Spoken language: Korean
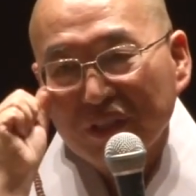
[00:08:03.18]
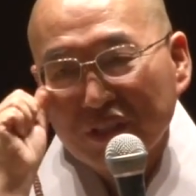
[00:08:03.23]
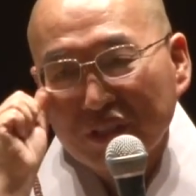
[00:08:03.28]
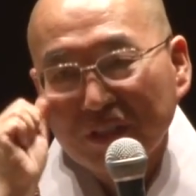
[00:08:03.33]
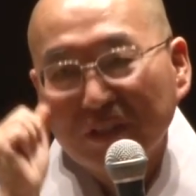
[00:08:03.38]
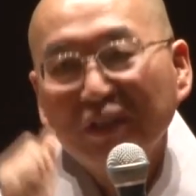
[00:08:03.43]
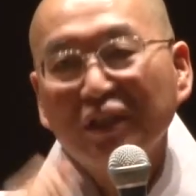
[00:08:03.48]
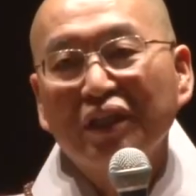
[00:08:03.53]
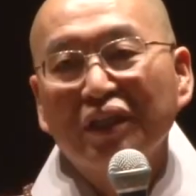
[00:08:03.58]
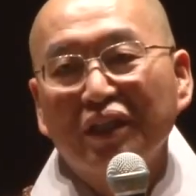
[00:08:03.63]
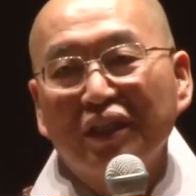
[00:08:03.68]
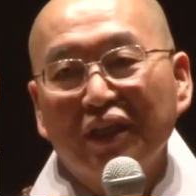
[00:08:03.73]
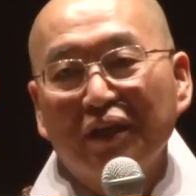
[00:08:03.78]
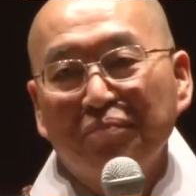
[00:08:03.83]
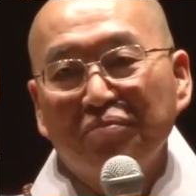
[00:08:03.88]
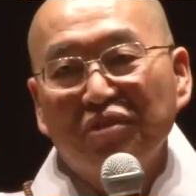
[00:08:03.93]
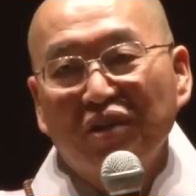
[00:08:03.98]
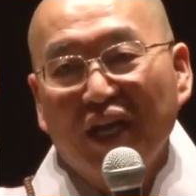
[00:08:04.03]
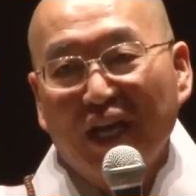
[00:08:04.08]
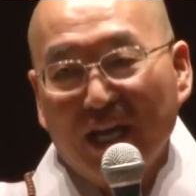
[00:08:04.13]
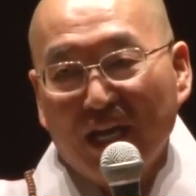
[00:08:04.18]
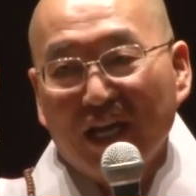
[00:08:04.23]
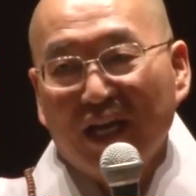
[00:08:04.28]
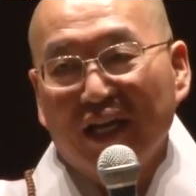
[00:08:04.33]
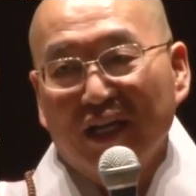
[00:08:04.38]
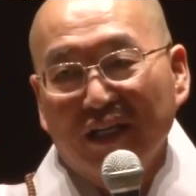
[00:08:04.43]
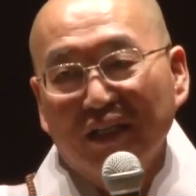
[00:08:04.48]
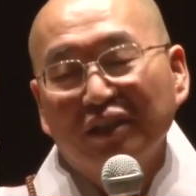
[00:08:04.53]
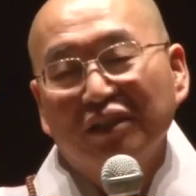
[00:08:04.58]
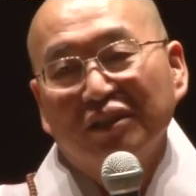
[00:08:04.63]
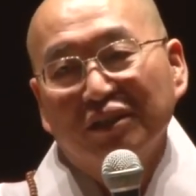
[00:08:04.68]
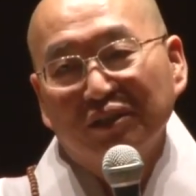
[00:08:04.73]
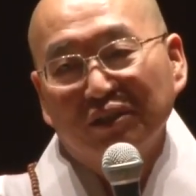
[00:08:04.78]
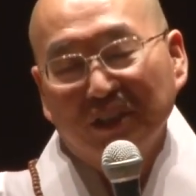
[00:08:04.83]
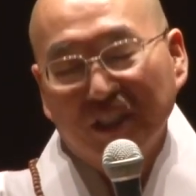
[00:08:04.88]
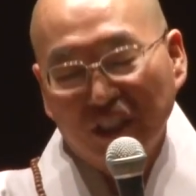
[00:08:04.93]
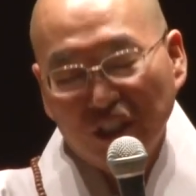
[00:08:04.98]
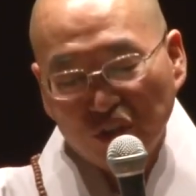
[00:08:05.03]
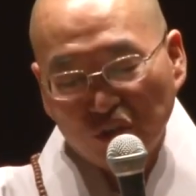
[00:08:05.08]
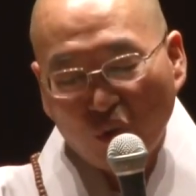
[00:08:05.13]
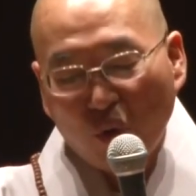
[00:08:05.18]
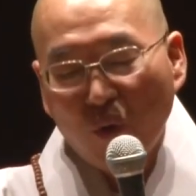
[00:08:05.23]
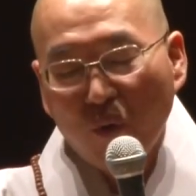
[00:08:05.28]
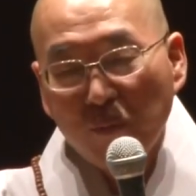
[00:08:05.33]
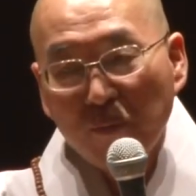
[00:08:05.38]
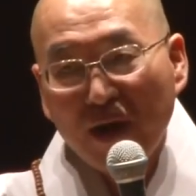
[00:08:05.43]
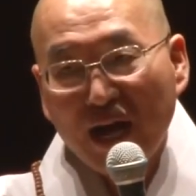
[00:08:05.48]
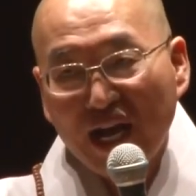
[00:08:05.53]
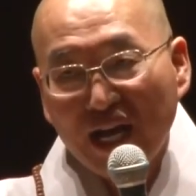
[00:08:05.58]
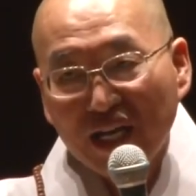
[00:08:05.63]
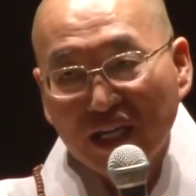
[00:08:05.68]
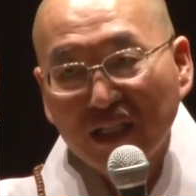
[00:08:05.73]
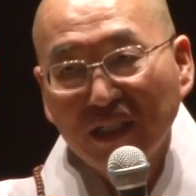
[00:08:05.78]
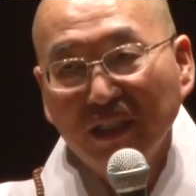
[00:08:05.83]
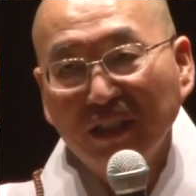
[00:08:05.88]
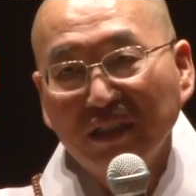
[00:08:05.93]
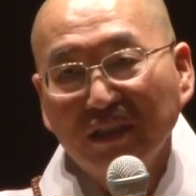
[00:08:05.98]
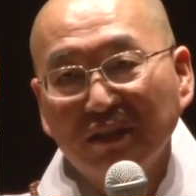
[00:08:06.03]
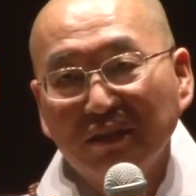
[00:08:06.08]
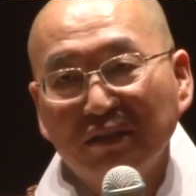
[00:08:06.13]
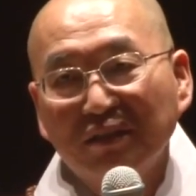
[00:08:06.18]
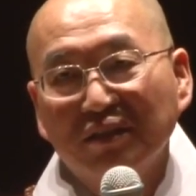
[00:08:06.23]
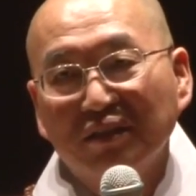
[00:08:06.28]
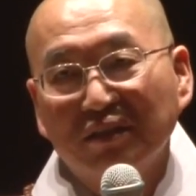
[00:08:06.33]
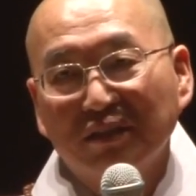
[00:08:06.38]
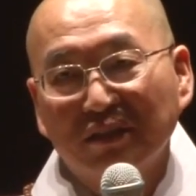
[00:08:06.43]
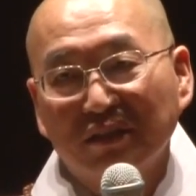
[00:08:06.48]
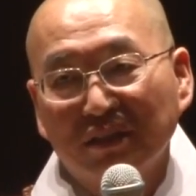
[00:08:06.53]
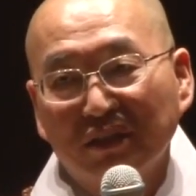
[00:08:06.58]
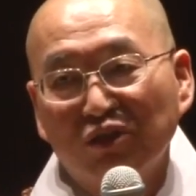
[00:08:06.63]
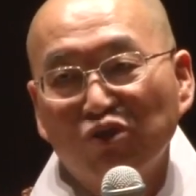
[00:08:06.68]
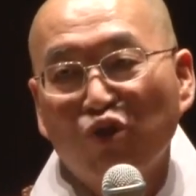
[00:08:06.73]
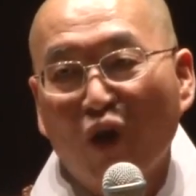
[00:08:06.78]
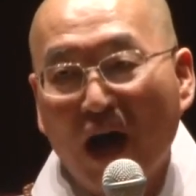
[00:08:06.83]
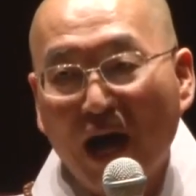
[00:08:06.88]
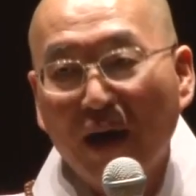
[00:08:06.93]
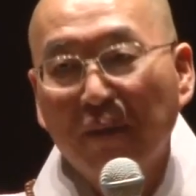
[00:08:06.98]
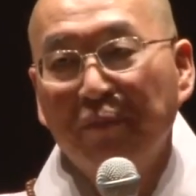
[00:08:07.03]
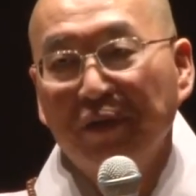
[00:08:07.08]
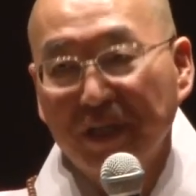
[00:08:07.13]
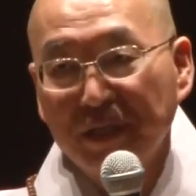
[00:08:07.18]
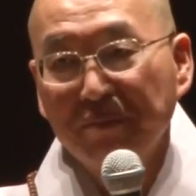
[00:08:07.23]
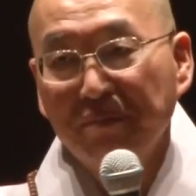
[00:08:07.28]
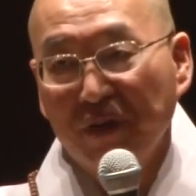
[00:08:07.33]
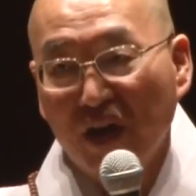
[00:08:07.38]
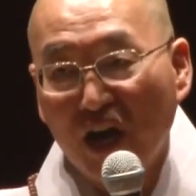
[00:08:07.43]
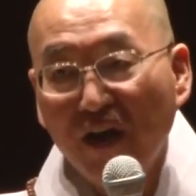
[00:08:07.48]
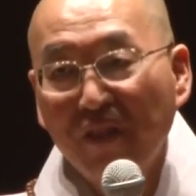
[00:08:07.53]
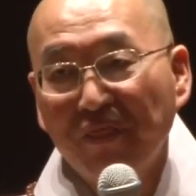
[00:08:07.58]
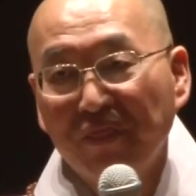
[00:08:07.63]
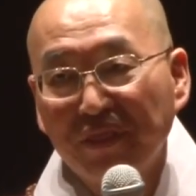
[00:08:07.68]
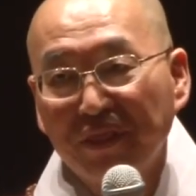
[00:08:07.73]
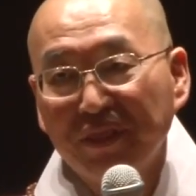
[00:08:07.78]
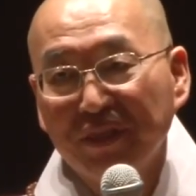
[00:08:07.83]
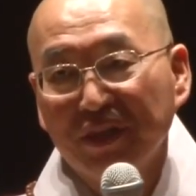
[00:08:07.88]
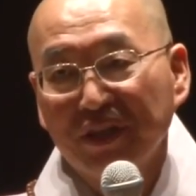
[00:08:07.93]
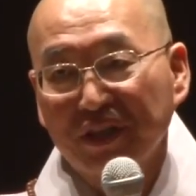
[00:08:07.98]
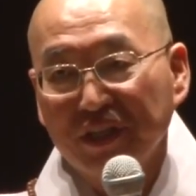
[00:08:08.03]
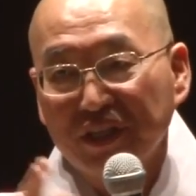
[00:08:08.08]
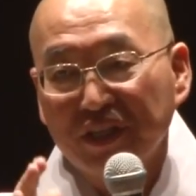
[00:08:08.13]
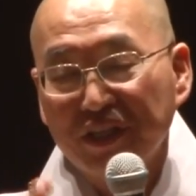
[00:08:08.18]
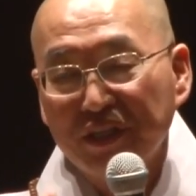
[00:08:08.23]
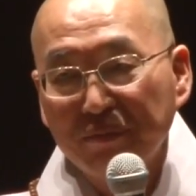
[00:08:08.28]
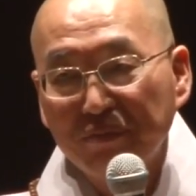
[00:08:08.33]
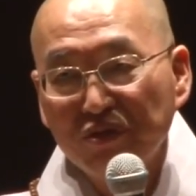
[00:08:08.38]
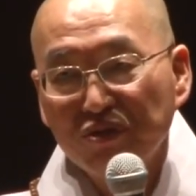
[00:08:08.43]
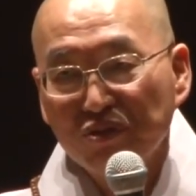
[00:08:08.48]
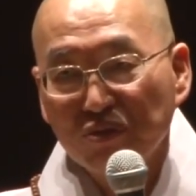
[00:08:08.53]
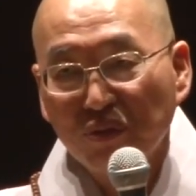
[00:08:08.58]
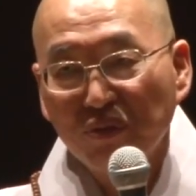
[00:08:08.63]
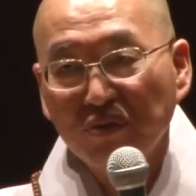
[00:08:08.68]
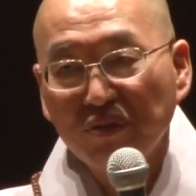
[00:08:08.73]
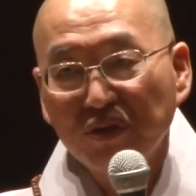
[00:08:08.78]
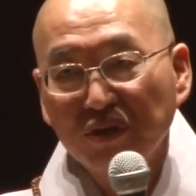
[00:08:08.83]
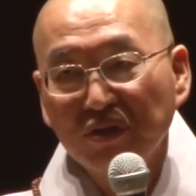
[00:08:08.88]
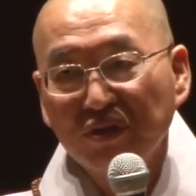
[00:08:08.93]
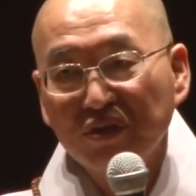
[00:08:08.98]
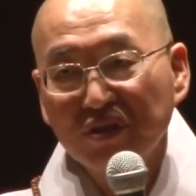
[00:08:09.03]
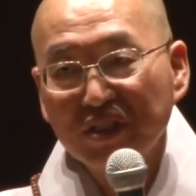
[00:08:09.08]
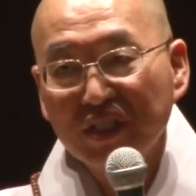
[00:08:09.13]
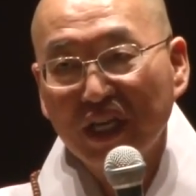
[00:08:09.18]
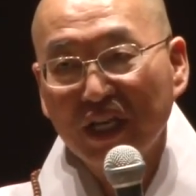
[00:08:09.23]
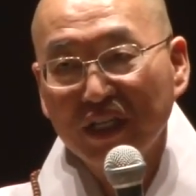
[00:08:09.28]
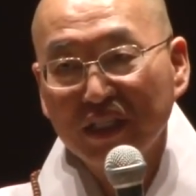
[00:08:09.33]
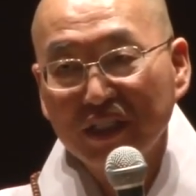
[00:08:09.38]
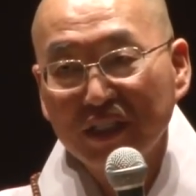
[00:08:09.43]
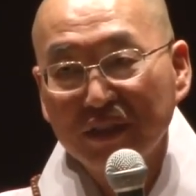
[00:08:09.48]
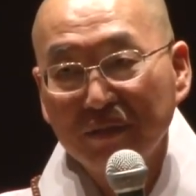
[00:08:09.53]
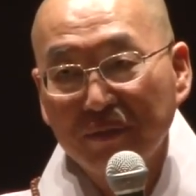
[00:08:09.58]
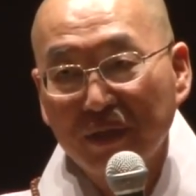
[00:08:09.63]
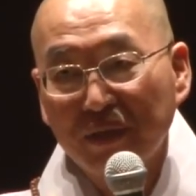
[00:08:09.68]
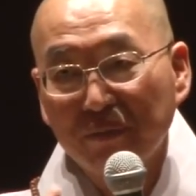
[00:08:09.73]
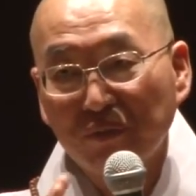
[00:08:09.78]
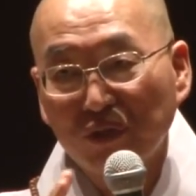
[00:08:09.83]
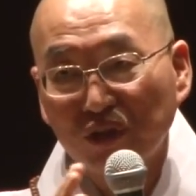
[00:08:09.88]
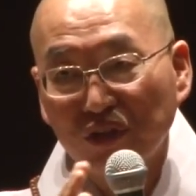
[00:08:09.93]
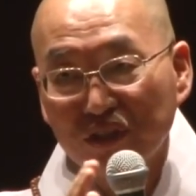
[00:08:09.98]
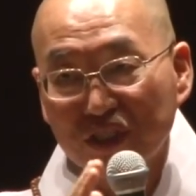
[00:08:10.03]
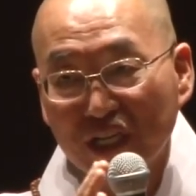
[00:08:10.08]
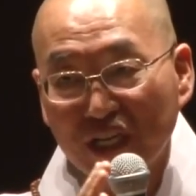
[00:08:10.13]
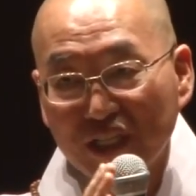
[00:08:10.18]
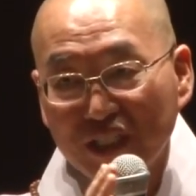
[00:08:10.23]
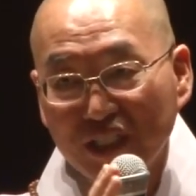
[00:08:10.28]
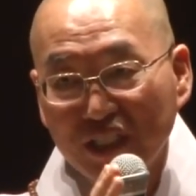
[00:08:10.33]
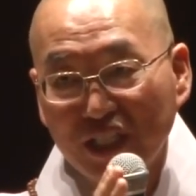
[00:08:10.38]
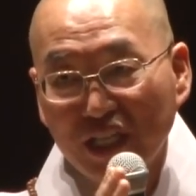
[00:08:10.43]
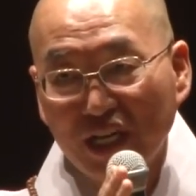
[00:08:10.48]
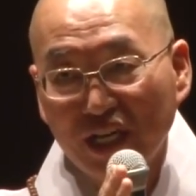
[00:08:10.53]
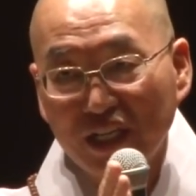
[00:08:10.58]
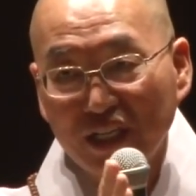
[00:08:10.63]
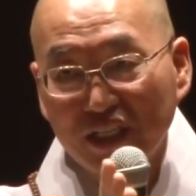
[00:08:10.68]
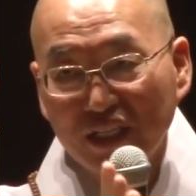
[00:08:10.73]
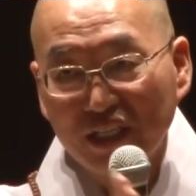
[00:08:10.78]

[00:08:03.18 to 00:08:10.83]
그렇기 때문에 이 욕망을 놔버리면 기분 좋은 것도 사라지지만 뭐도 사라진다?